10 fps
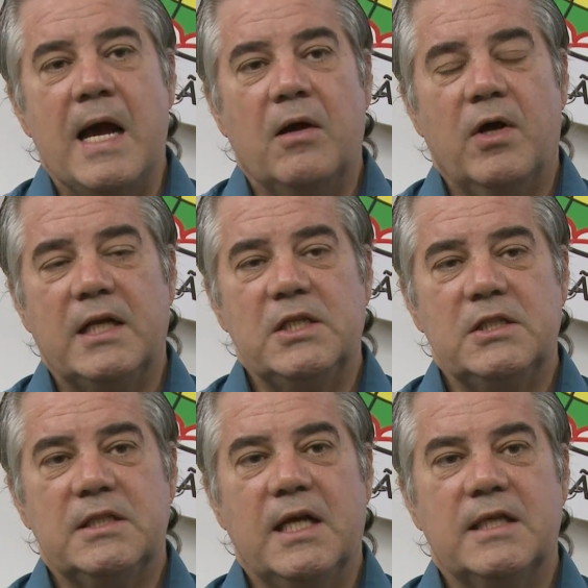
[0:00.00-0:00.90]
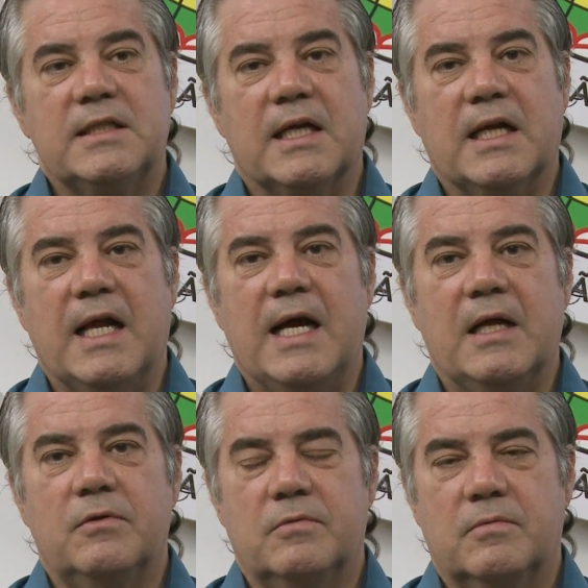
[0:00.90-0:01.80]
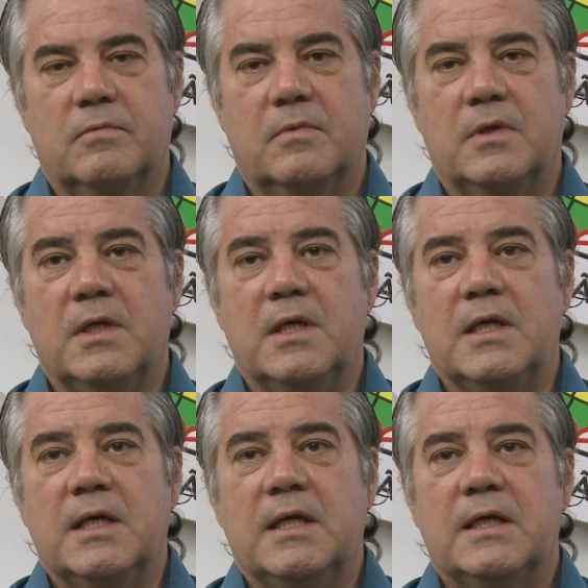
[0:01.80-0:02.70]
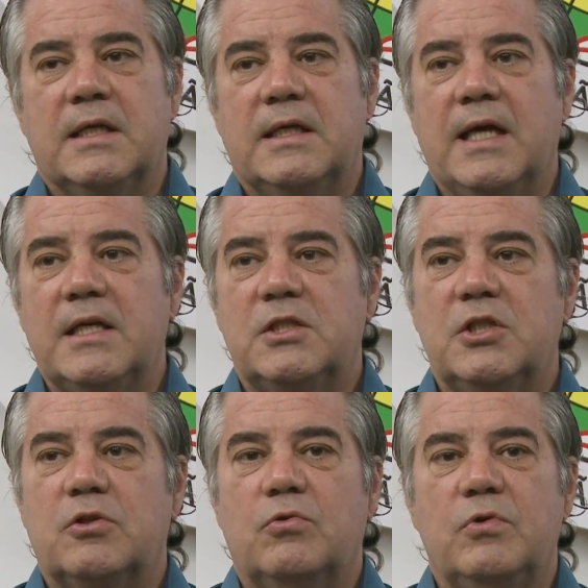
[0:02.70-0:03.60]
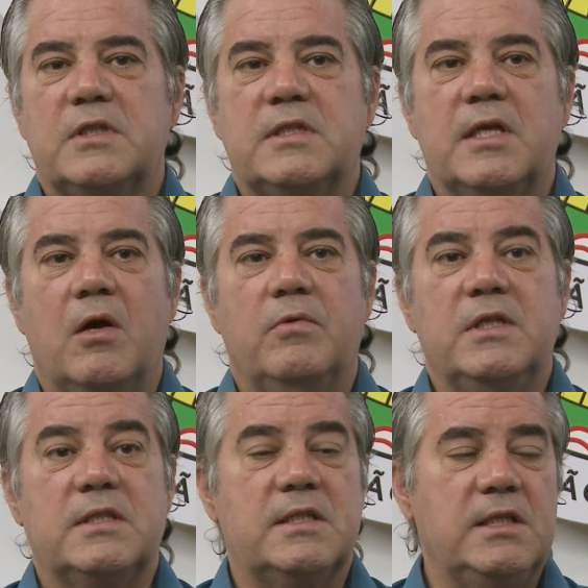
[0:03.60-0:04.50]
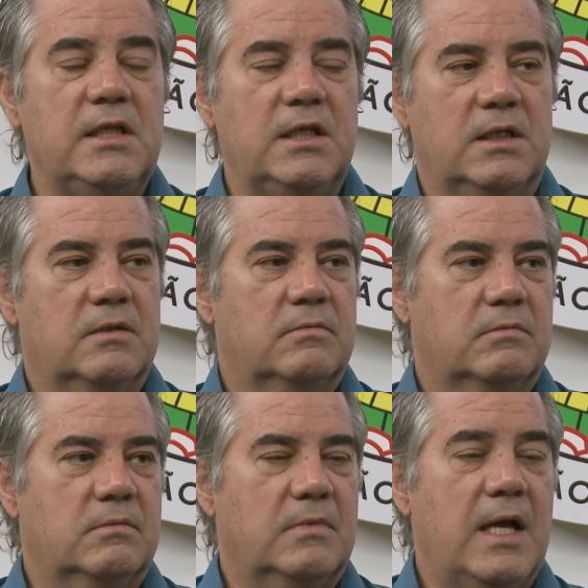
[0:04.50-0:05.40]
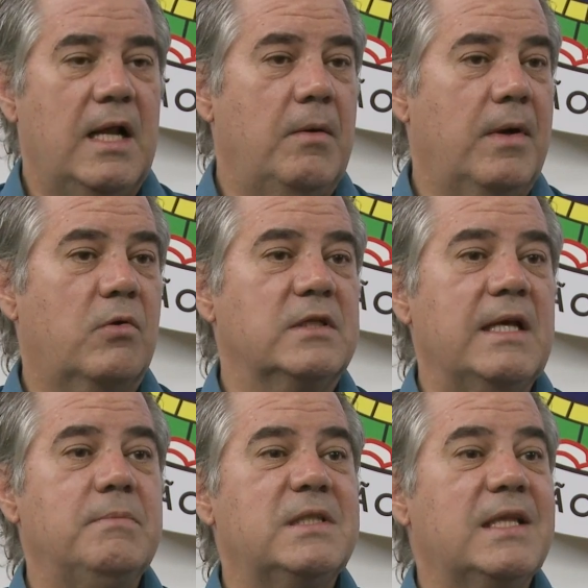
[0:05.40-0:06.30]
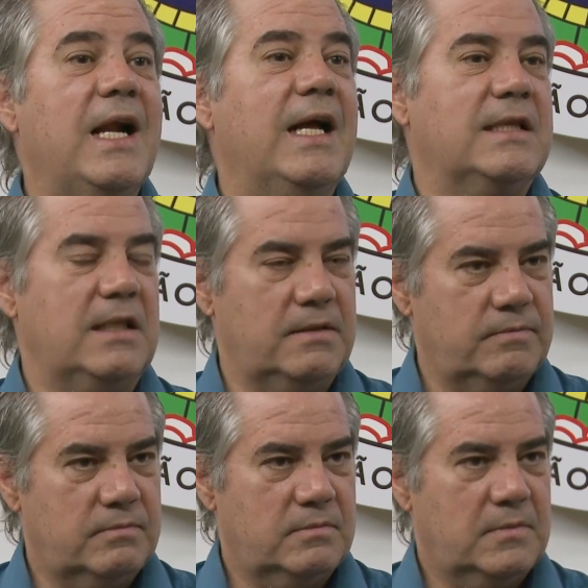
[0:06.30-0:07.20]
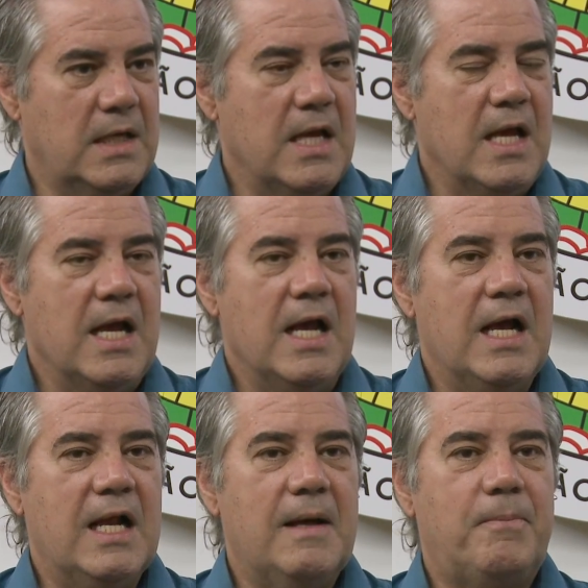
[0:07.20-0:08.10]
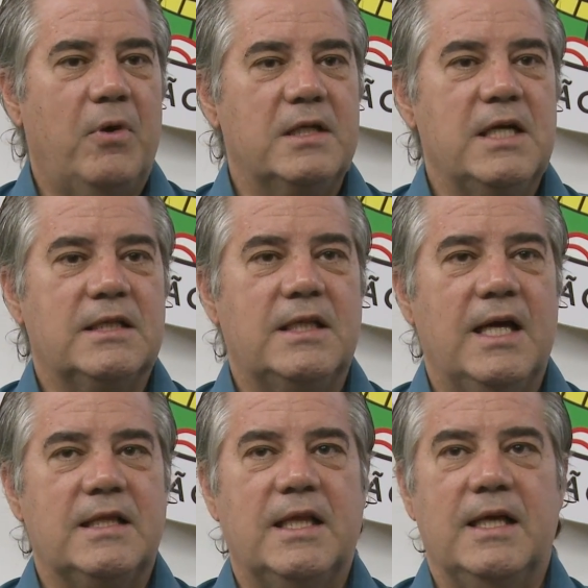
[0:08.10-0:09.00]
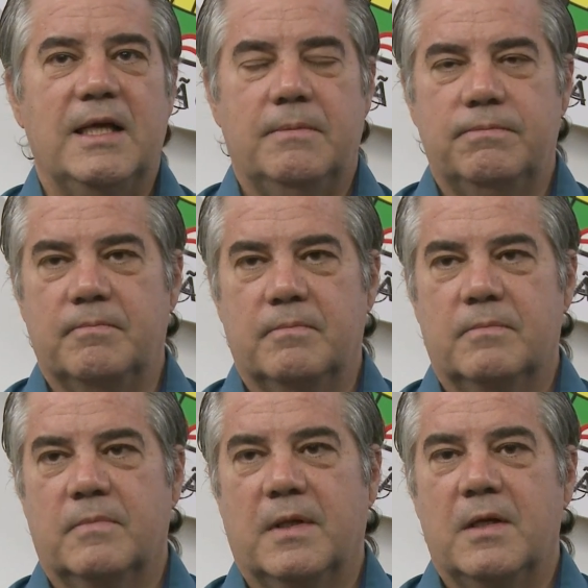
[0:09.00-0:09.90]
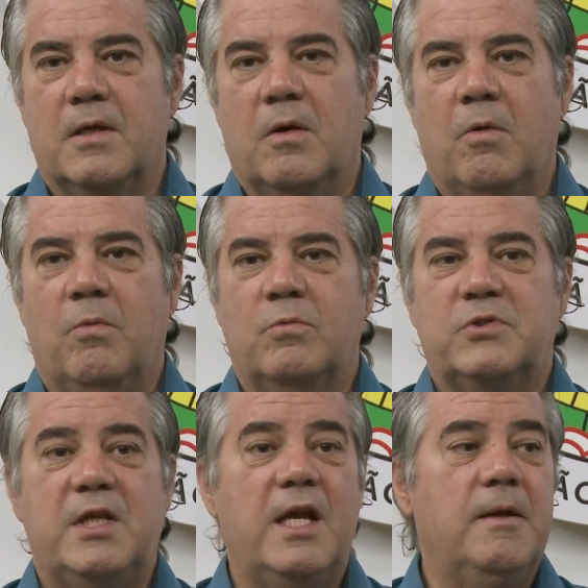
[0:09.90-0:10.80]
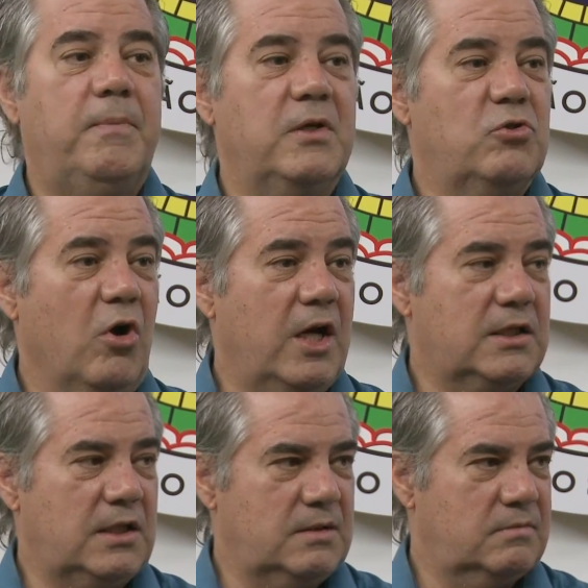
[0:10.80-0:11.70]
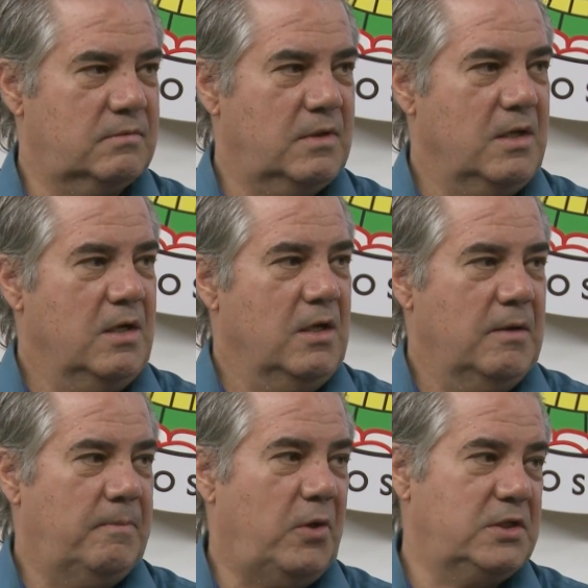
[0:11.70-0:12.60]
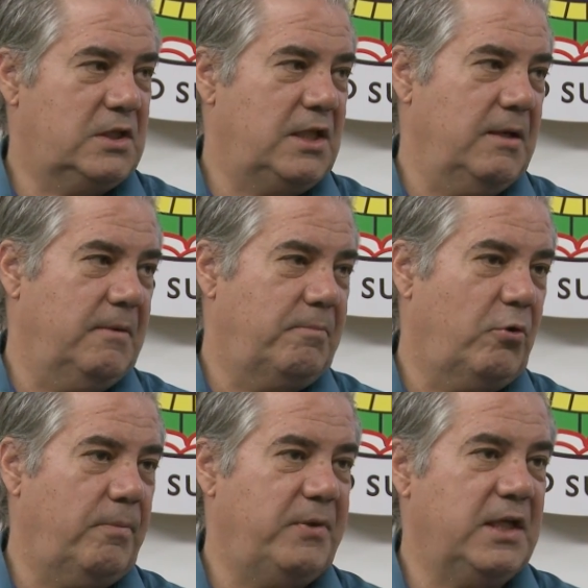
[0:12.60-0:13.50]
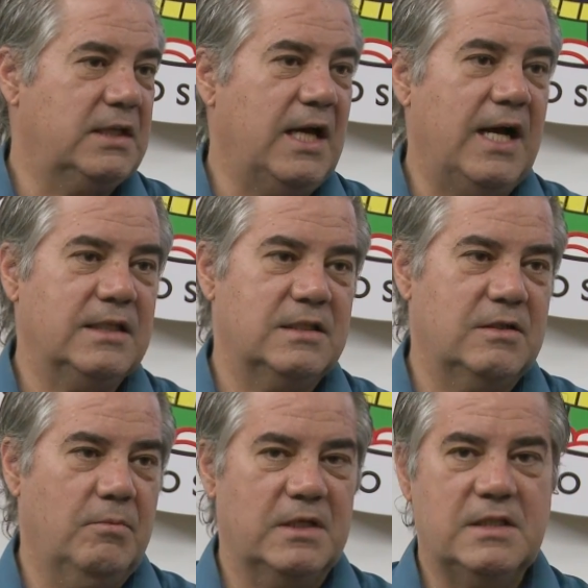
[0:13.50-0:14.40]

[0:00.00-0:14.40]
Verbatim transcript: Agora, a gente tem que ter claro que a instituição em si ela é uma coisa abstrata. Ela pode até ter um CNPJ, pode ter propriedades numa